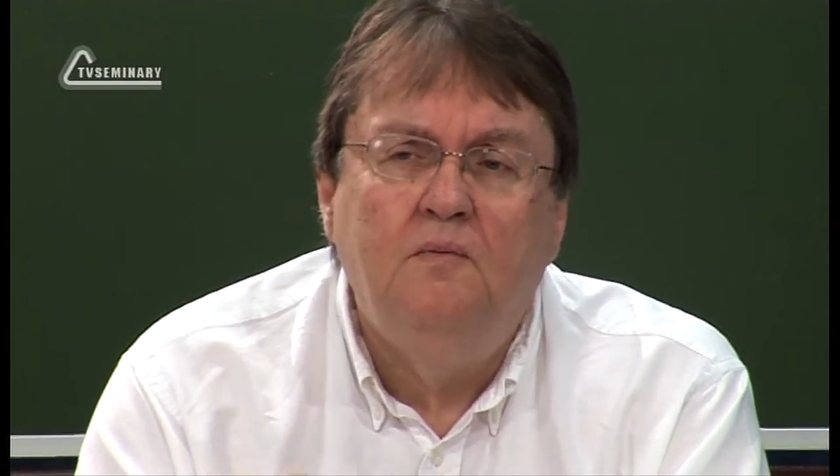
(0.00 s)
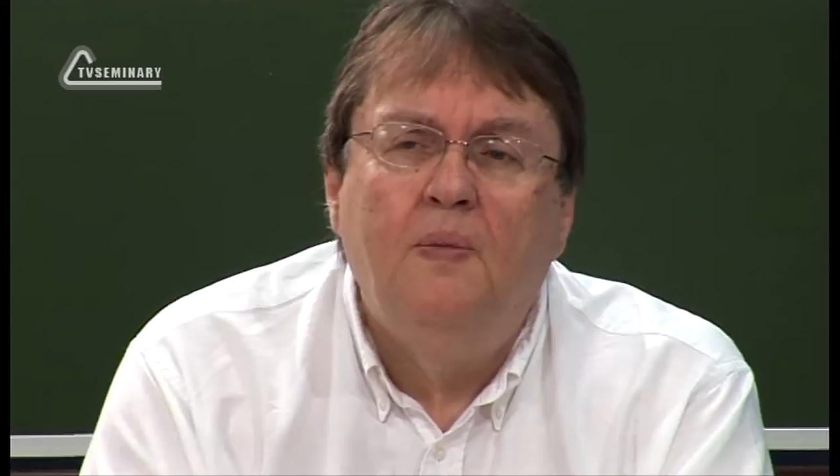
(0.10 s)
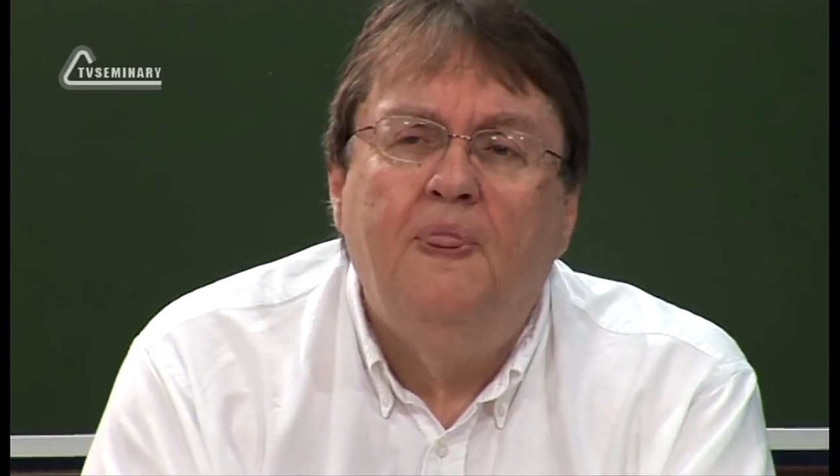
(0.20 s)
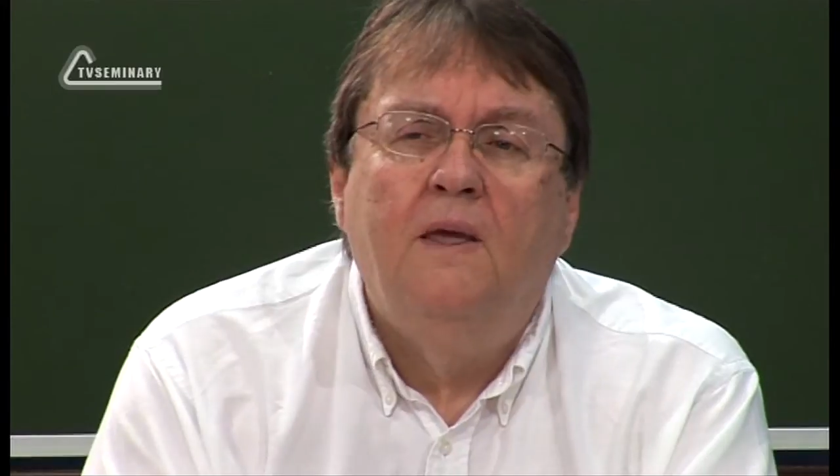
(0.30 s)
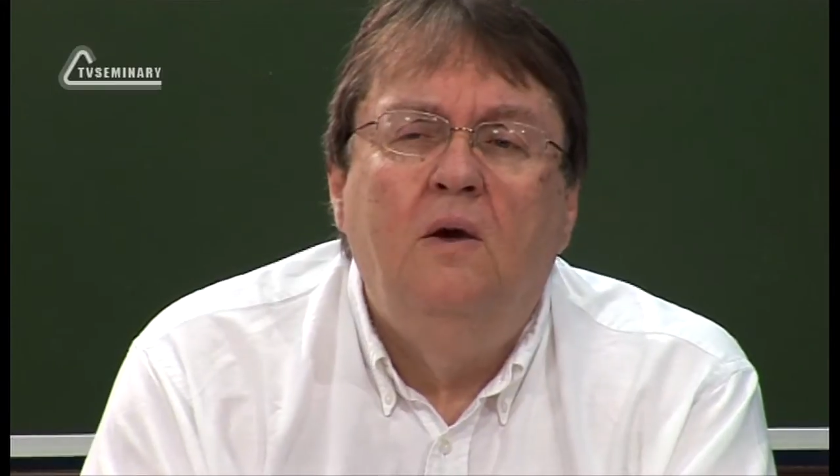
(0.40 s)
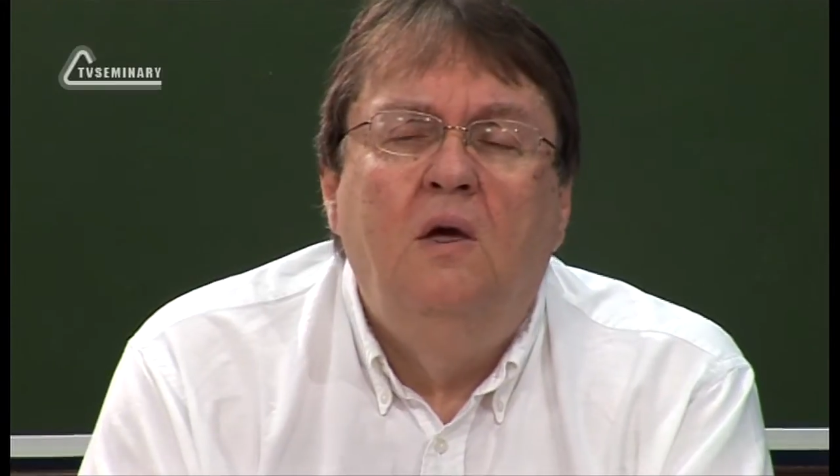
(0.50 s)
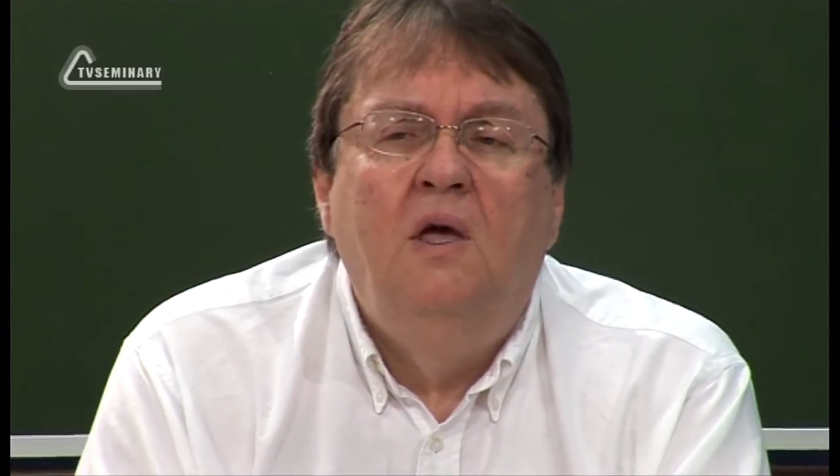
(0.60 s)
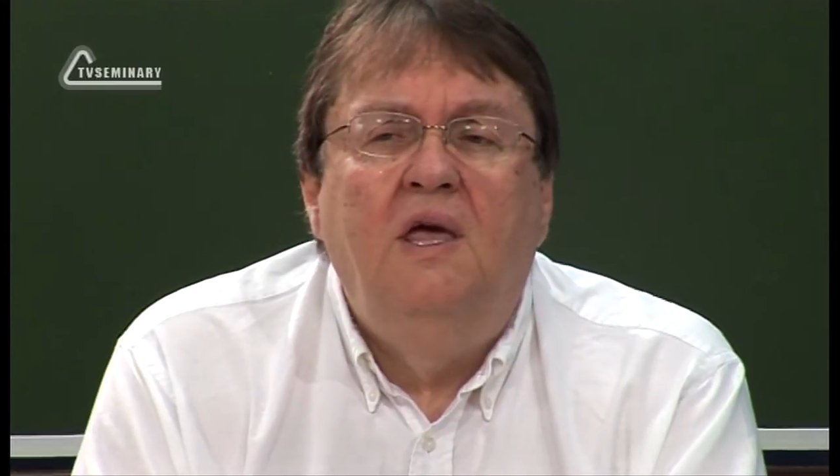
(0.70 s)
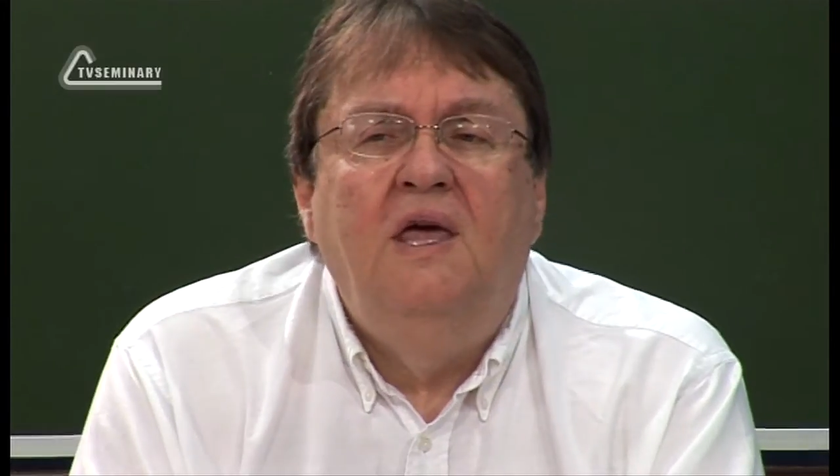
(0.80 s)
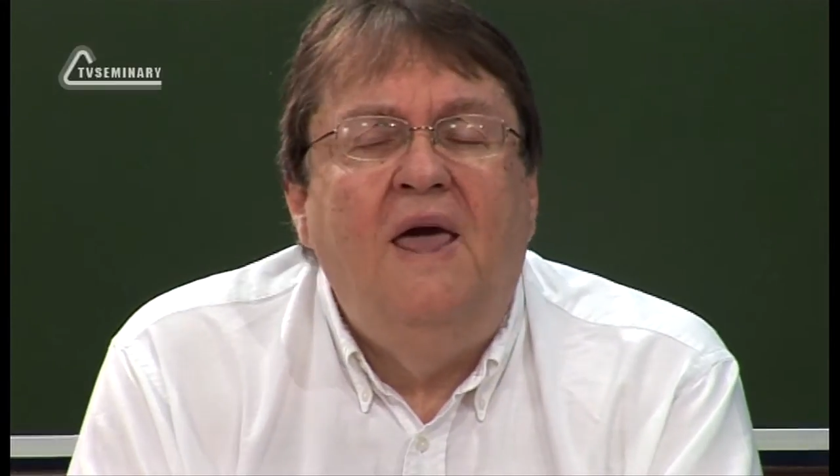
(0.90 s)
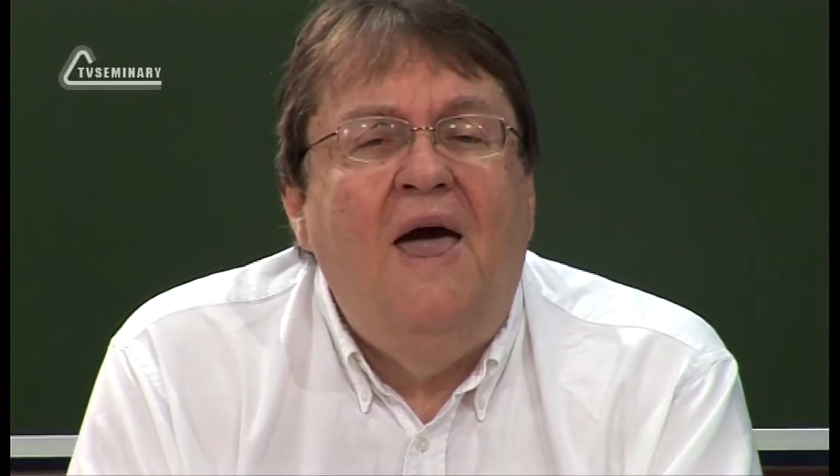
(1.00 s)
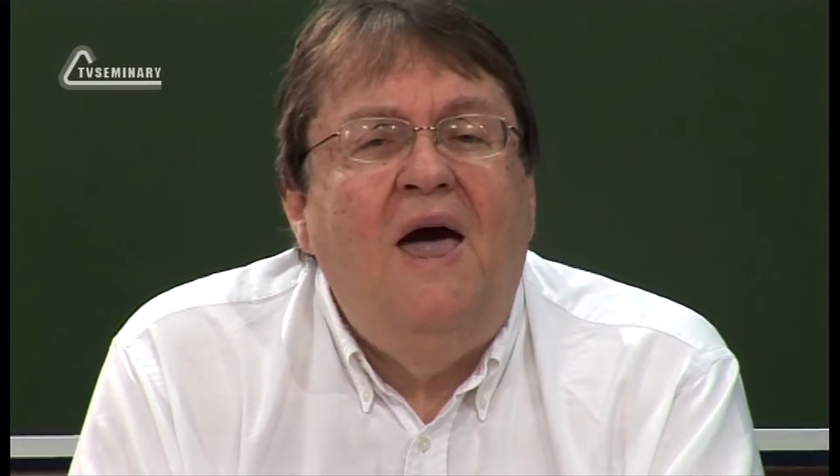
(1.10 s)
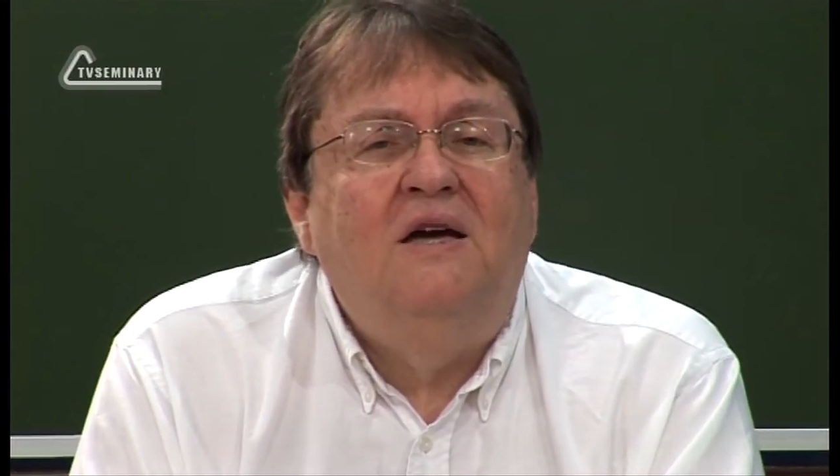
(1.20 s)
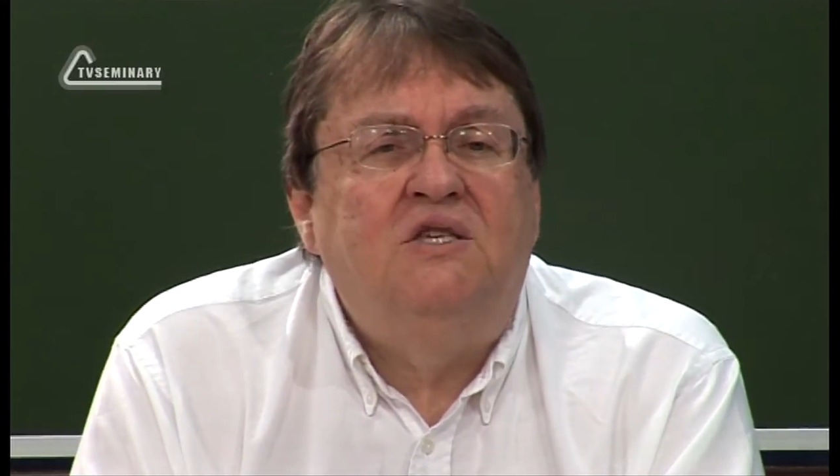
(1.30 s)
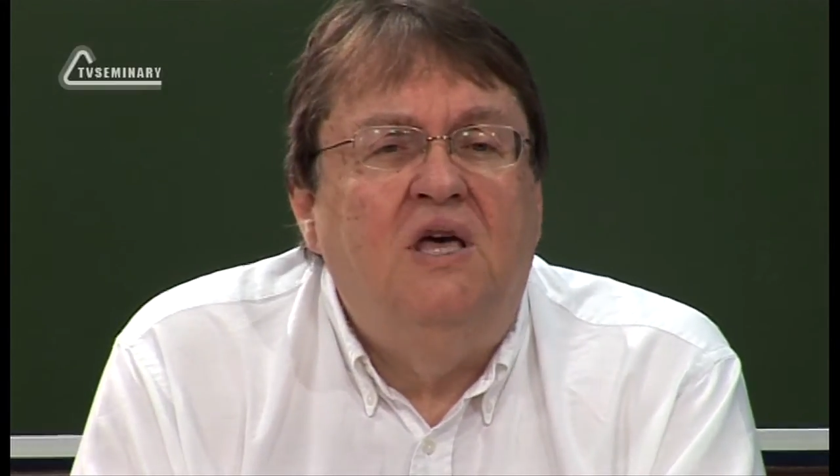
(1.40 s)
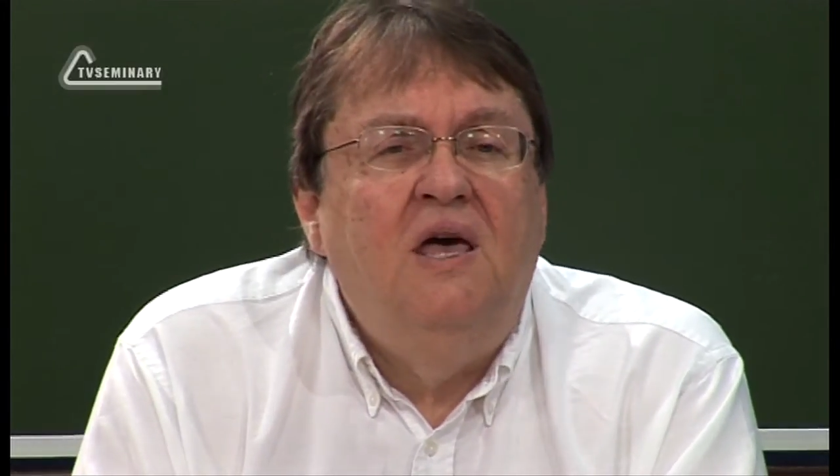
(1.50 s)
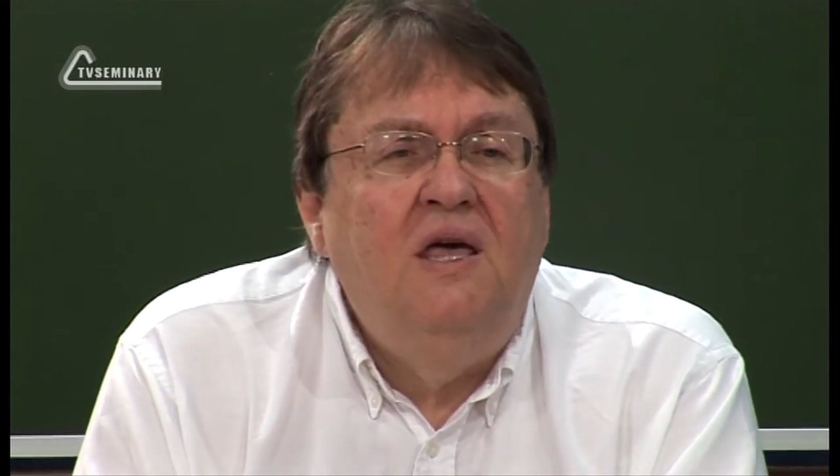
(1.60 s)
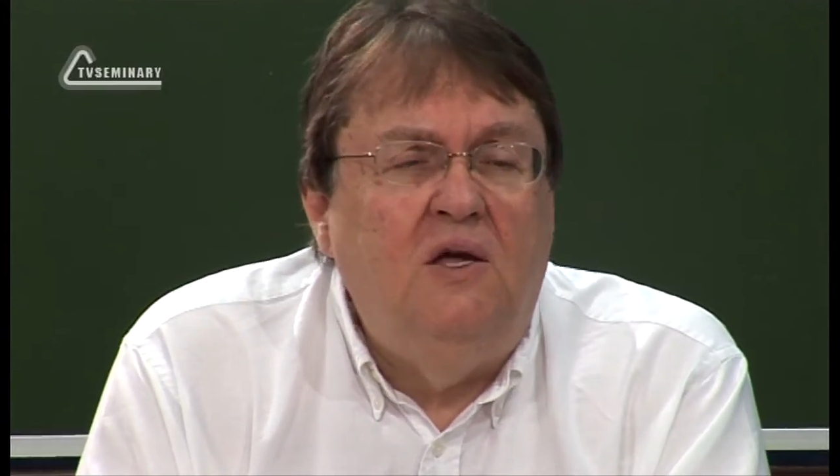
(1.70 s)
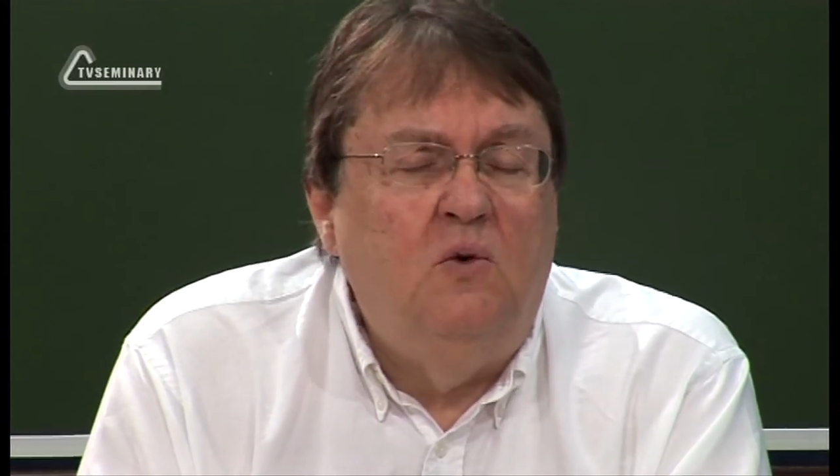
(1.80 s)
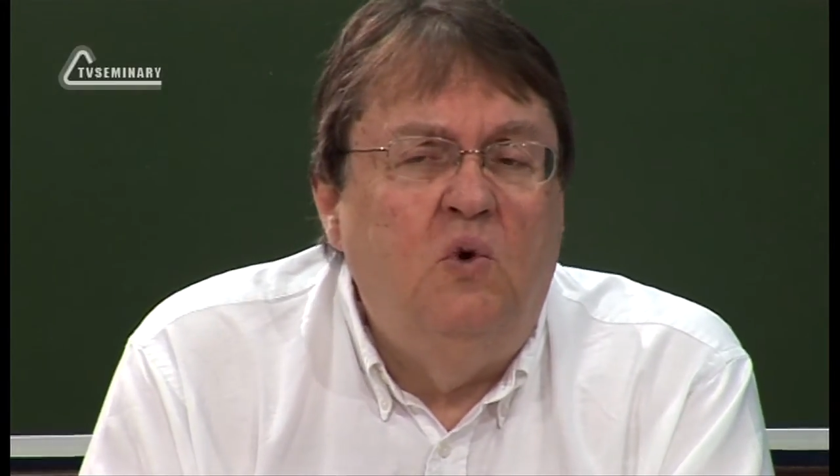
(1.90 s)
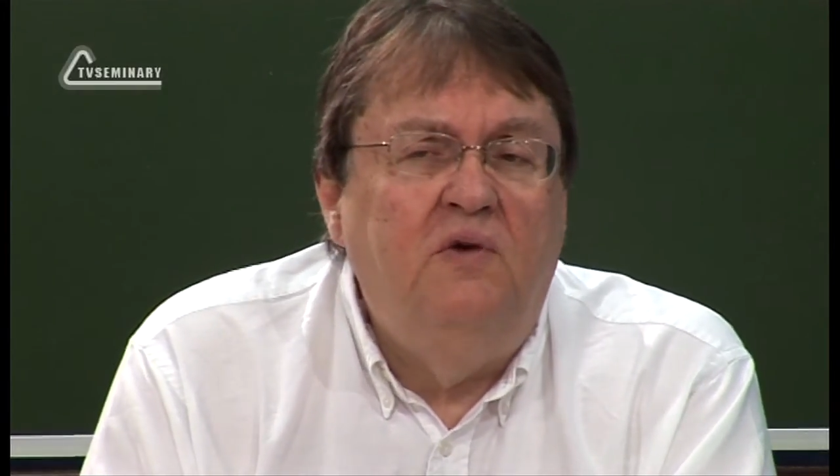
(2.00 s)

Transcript: что и я, не больше.